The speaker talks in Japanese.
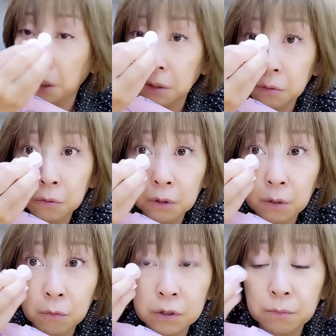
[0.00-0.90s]
れそうな気
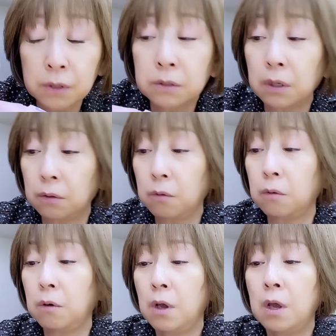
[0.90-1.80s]
もしますけ
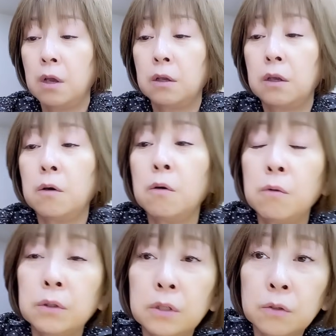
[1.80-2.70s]
ど、基本
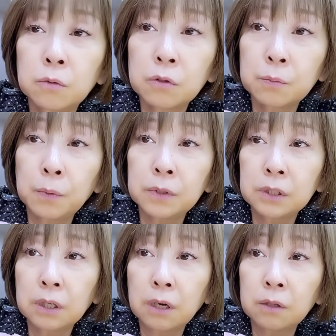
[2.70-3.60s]
私ちょっとスポンジ
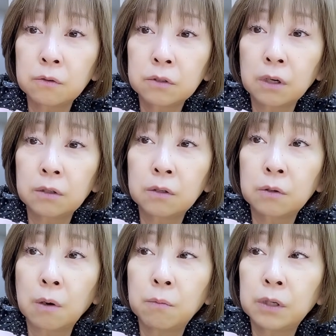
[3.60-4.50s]
か、使わない
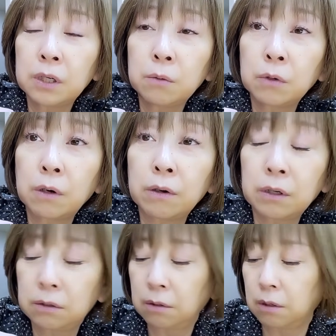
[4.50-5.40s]
のあんまりにも可愛
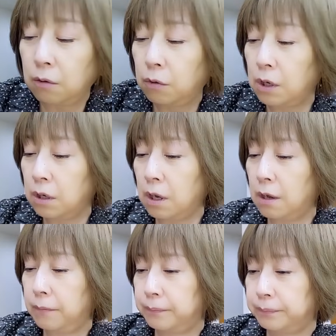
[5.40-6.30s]
かったから、これね、